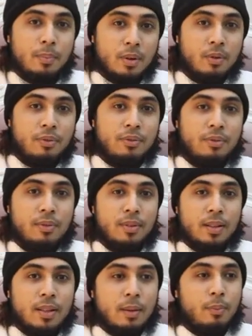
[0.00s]
proof
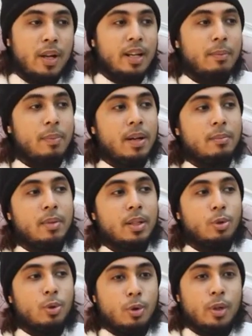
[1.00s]
na pwede pang
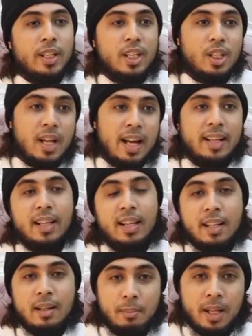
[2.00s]
matukoy na siya ay
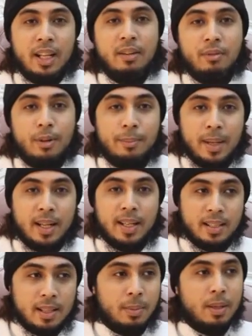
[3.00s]
talagang believer pa,
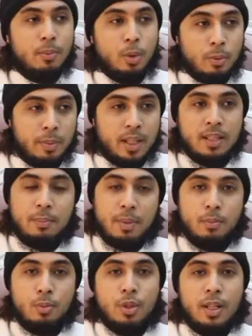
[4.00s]
isa pang mukmin, isa
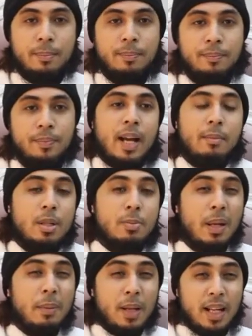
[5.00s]
pang Muslim, ay mas
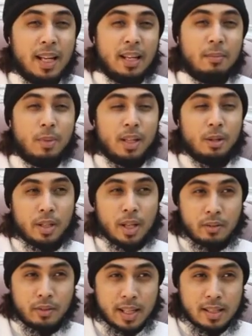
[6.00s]
pipiliin pa daw
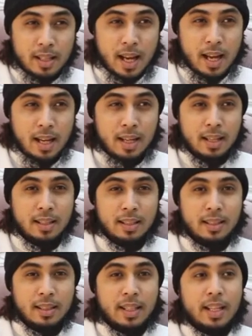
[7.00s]
niya yung isa
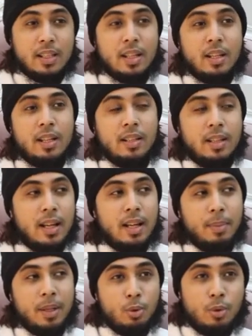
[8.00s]
kesa
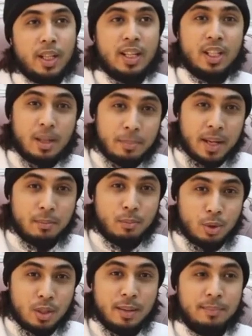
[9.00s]
na patunay na siya pa ay
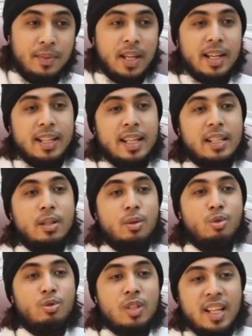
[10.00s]
Muslim kesa
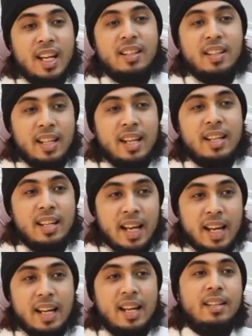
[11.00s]
doon sa 99 na
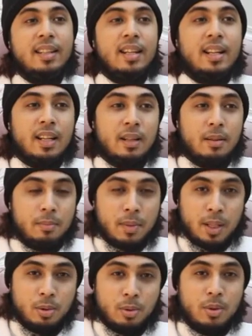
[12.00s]
dahilan na
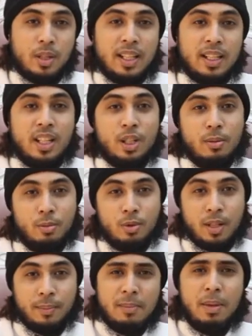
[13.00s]
maituturing hindi na siya
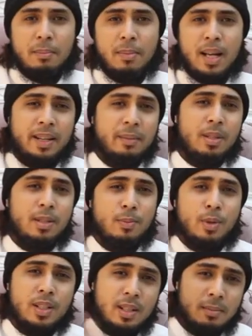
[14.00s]
Muslim. Imam Malik
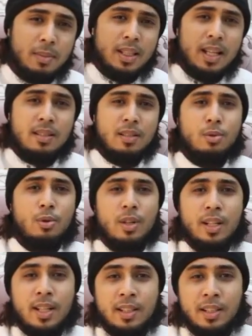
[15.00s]
mismo, isang mataas na
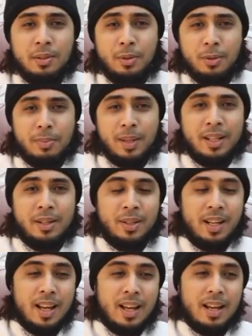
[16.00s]
scholar natin noon
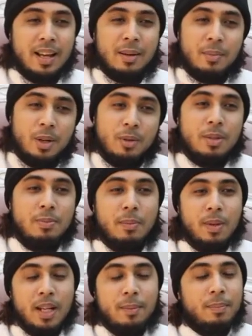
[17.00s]
panahon, pero mas
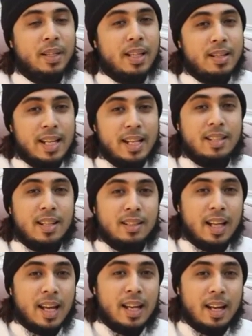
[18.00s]
pipiliin pa niya yung
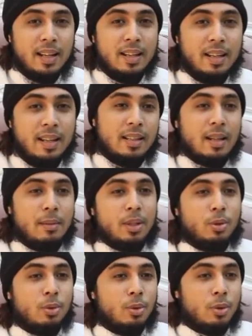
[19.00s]
isang dahilan na
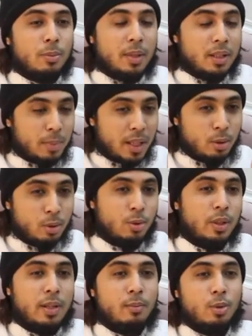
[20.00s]
matutur-
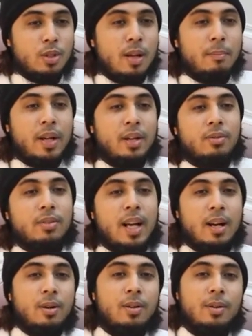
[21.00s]
maituturing Muslim pa yung
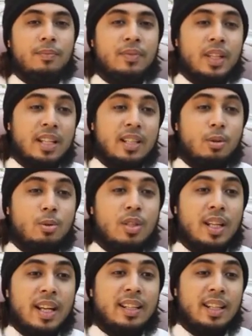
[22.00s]
tao kesa doon
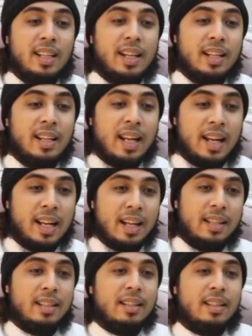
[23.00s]
sa 99 na
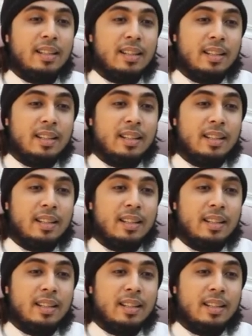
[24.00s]
dahilan